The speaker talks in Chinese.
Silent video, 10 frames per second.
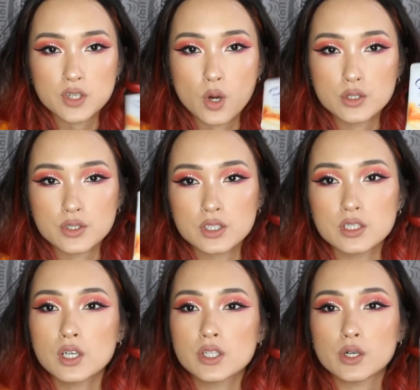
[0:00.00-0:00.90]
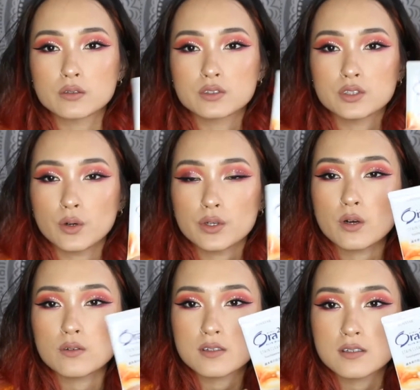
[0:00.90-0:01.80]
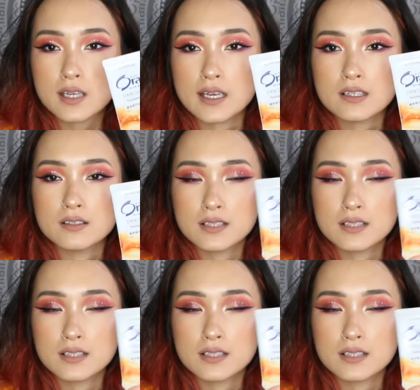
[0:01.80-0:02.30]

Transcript: 之后就是有有用这